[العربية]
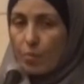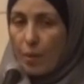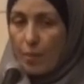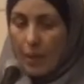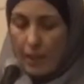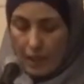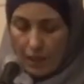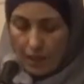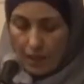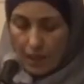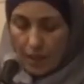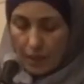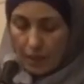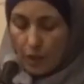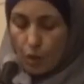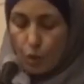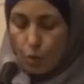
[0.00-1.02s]
هممنا
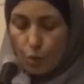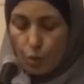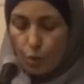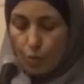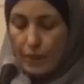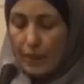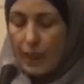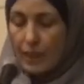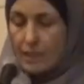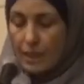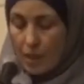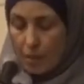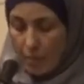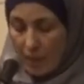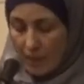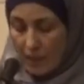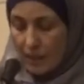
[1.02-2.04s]
تشد من
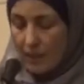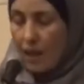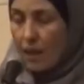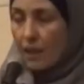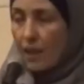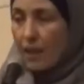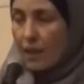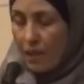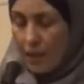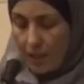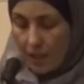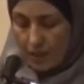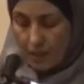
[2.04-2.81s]
عزيمتنا كي لا